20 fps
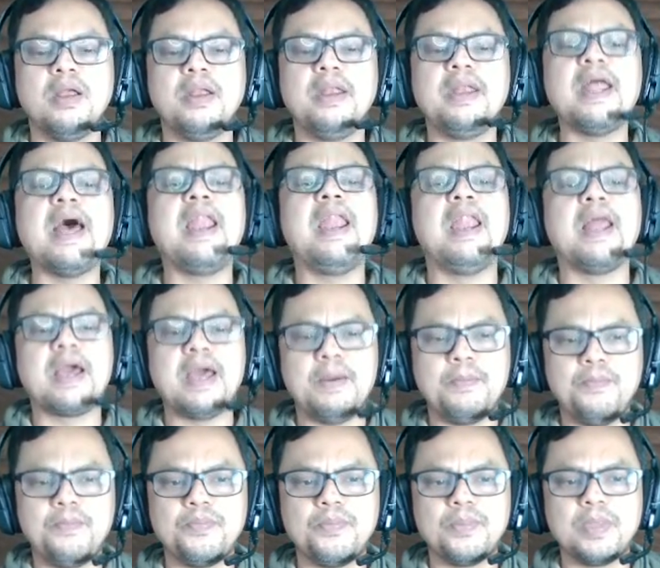นั่นแหละครับ
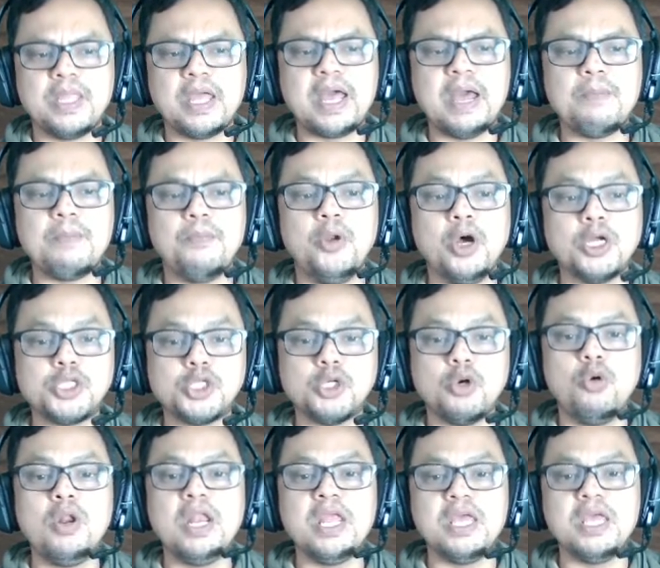นะครับ not
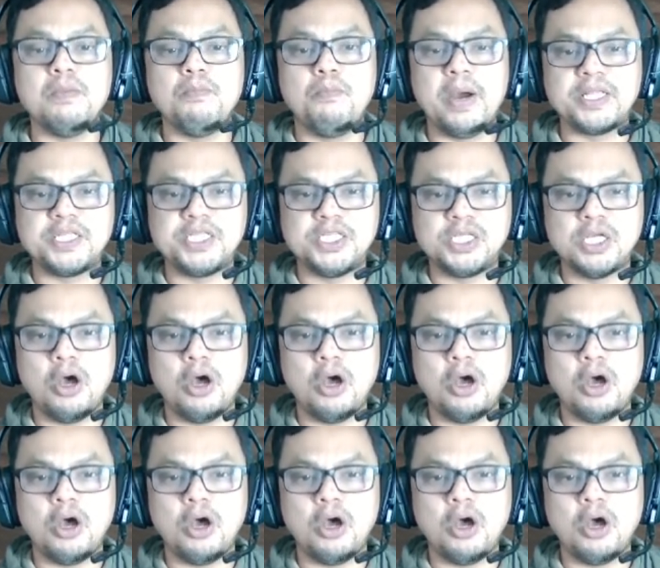only but